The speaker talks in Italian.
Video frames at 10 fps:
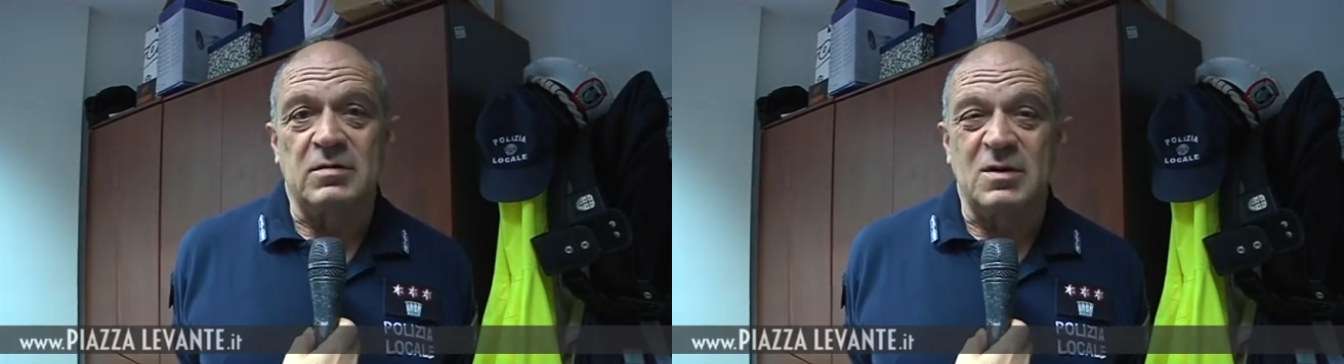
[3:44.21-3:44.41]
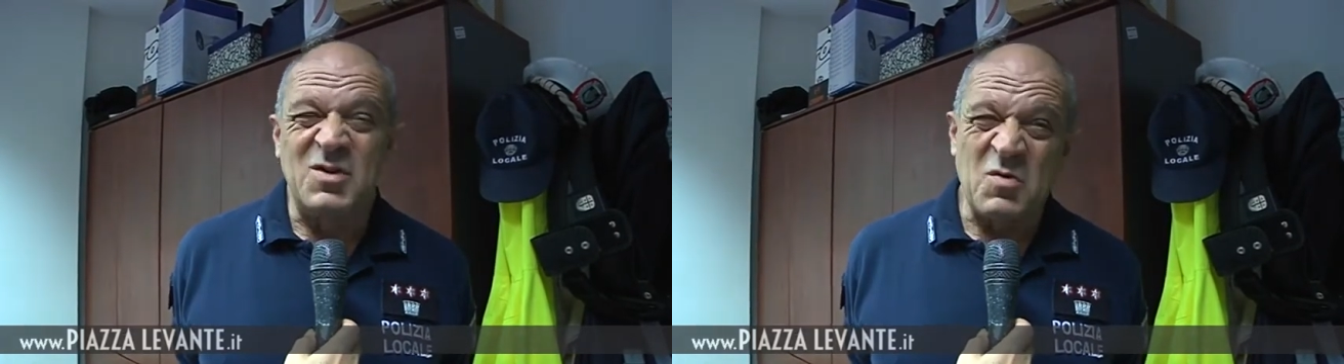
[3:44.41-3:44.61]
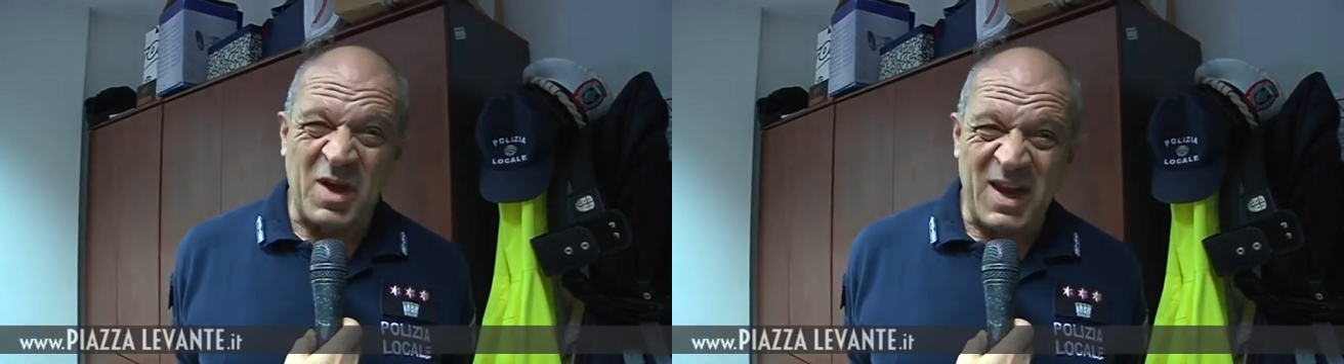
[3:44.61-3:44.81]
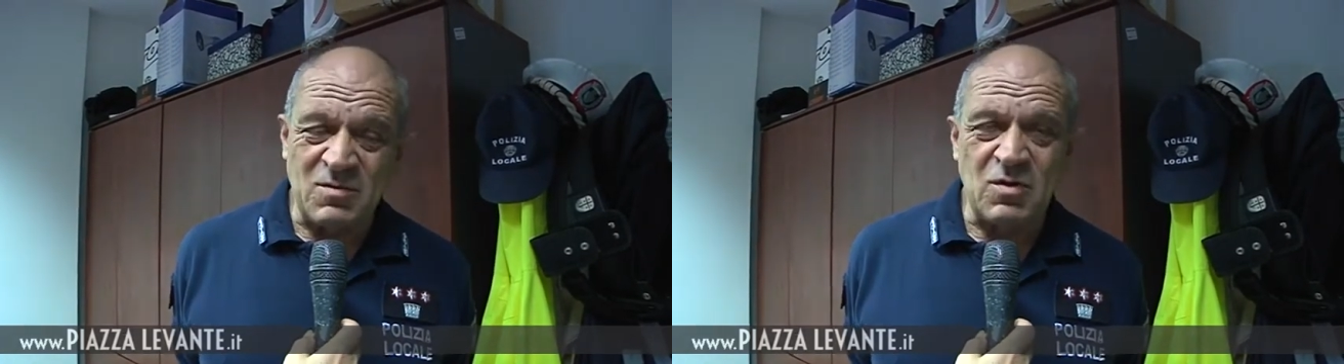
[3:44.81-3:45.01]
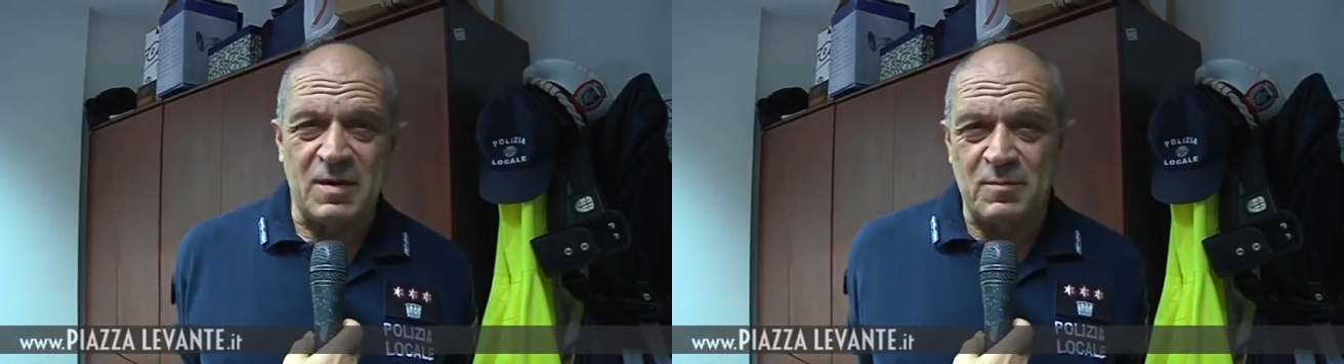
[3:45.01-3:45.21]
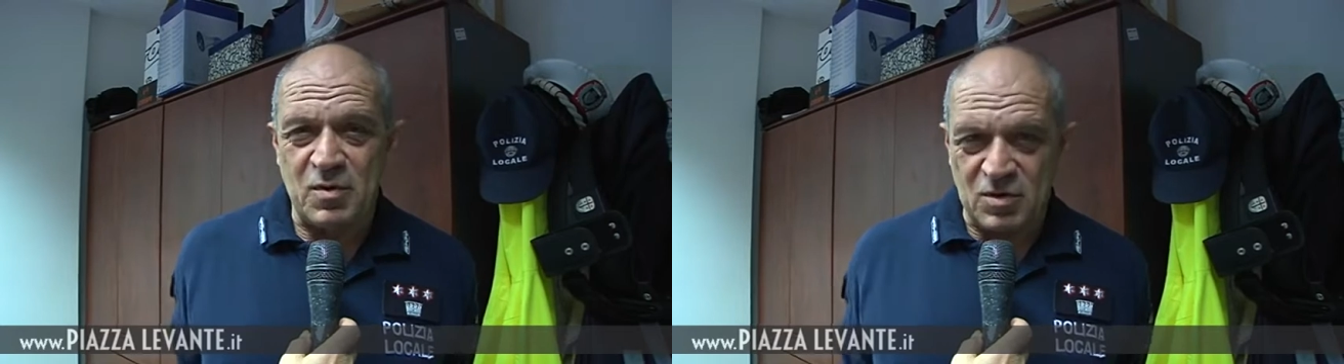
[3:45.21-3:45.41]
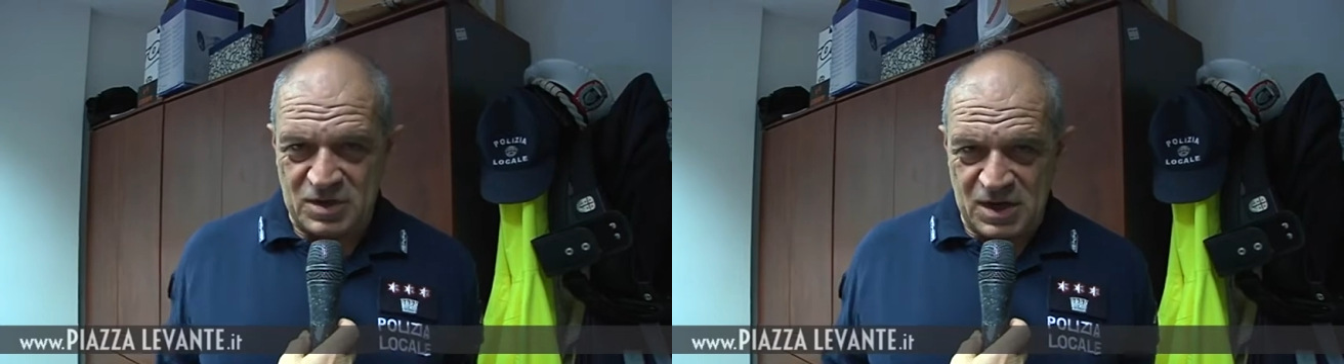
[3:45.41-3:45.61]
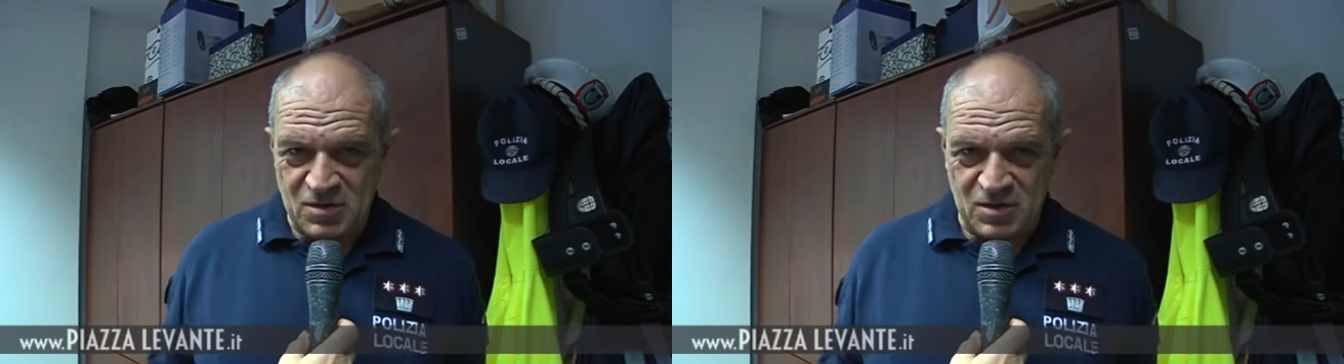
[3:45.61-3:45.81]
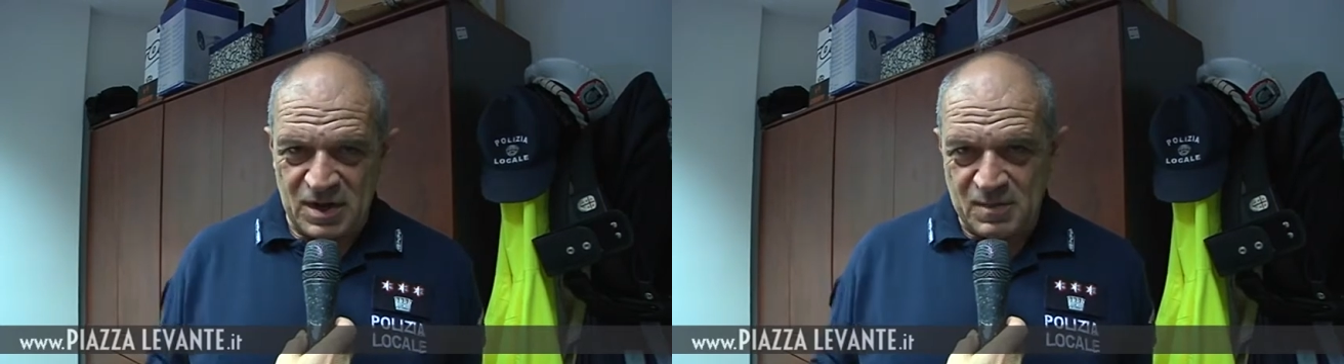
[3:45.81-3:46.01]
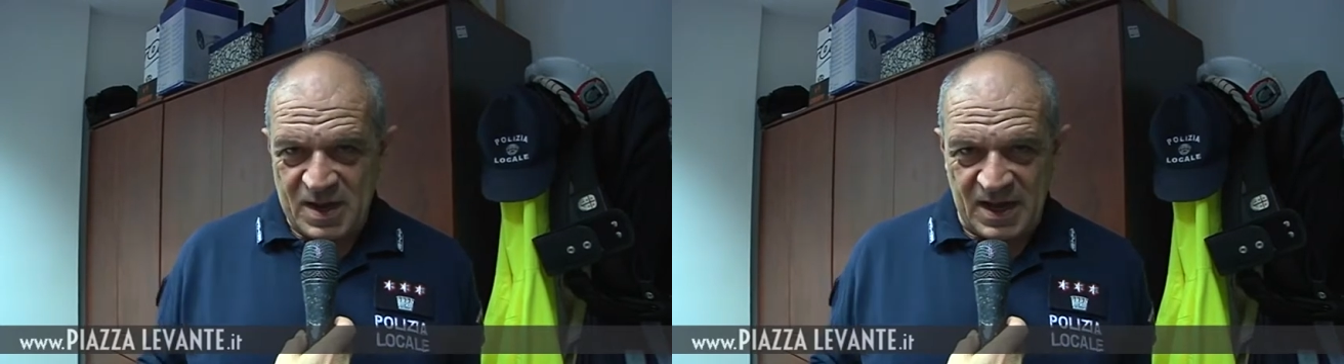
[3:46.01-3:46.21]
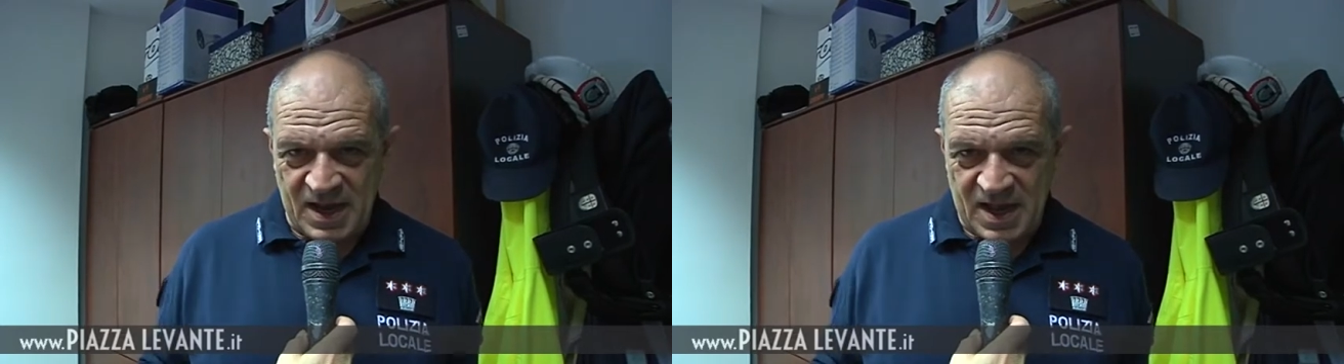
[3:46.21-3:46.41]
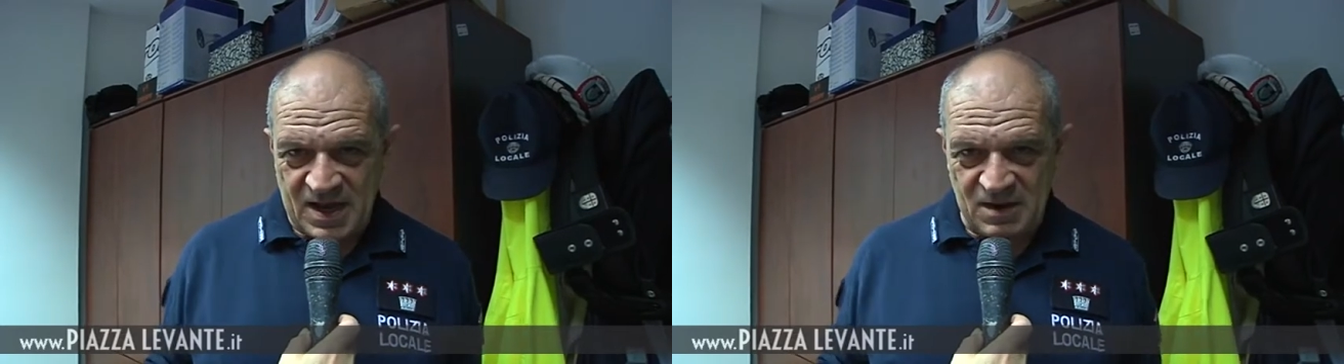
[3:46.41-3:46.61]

non credo che portino i bancali,